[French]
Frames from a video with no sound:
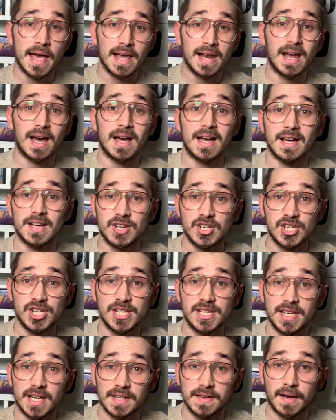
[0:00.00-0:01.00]
elle a 1 Go
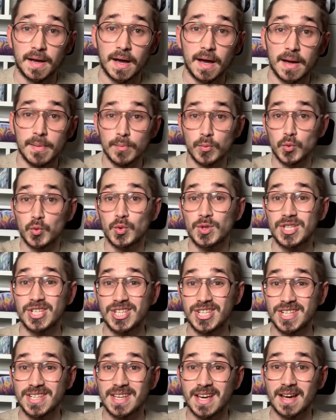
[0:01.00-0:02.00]
de RAM,
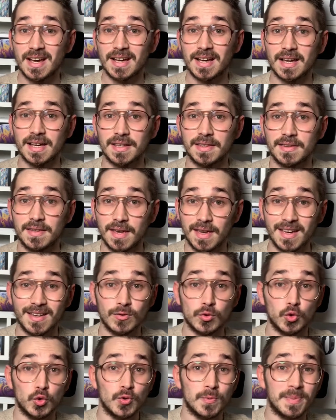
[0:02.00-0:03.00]
8 Go
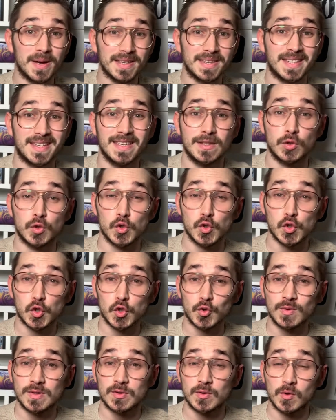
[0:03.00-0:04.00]
interne, une batterie de
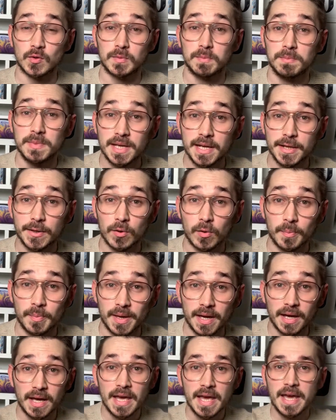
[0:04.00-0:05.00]
160
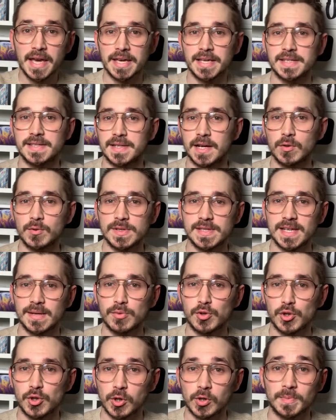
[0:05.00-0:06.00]
mAh et c'est là où ça
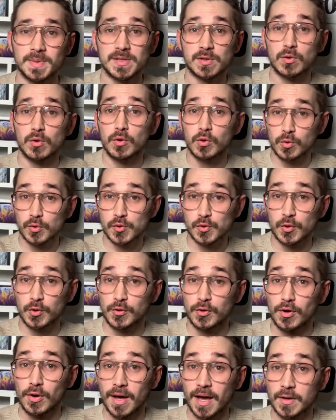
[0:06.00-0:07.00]
me choque parce que le
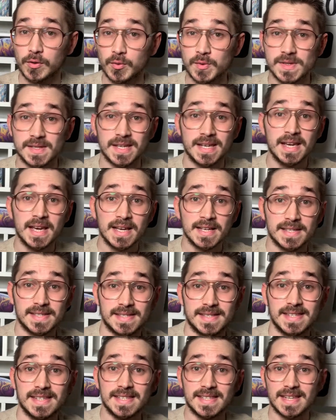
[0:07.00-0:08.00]
constructeur a annoncé
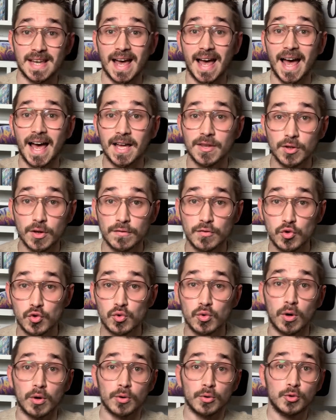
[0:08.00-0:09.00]
6 à 9
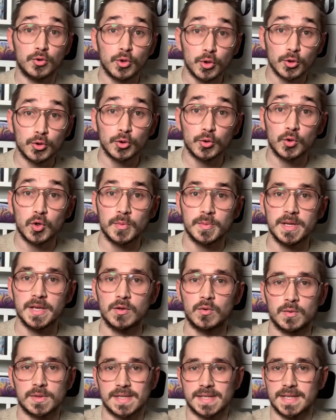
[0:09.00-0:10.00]
jours
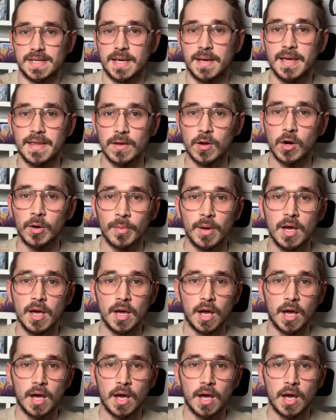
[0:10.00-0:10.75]
d'autonomie, donc ce qui est énorme.